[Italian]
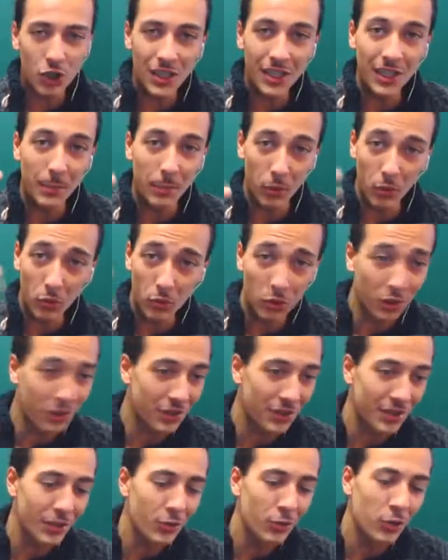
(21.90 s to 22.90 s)
di brutto
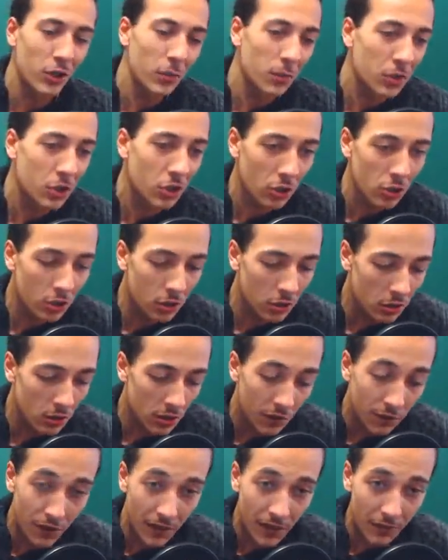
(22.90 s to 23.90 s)
secondo episodio di
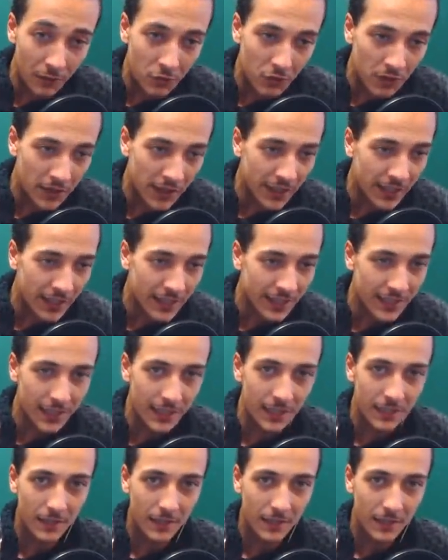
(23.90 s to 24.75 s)
Fallout New Vegas.